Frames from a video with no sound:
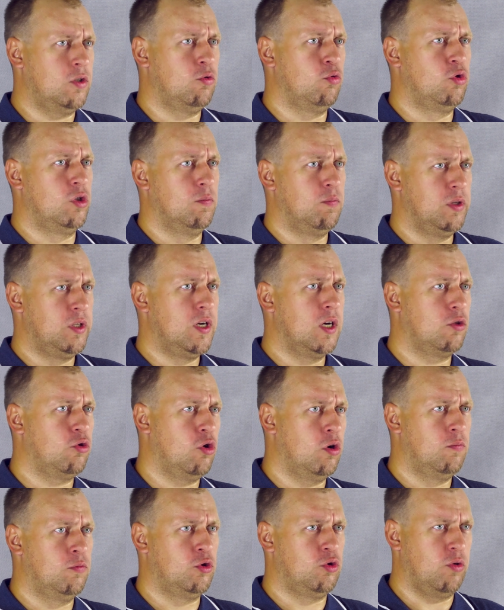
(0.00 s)
То есть нужно быть
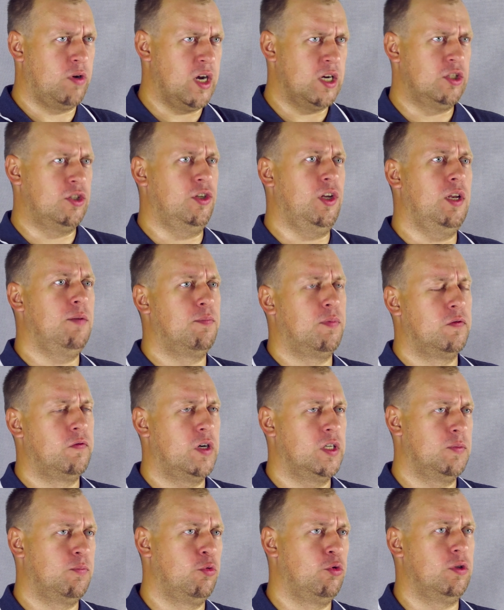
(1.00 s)
готовым, что каждый день
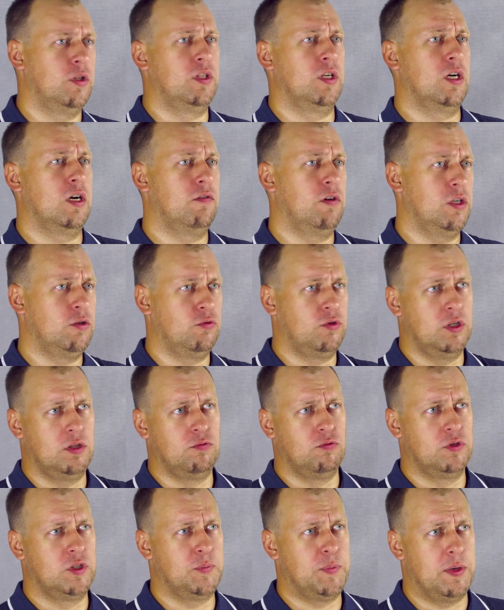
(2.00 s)
вас будет атаковать вот
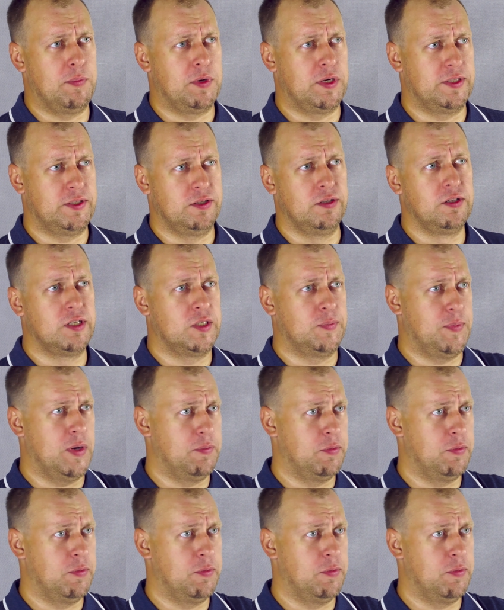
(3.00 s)
эта вот спам-рассылка,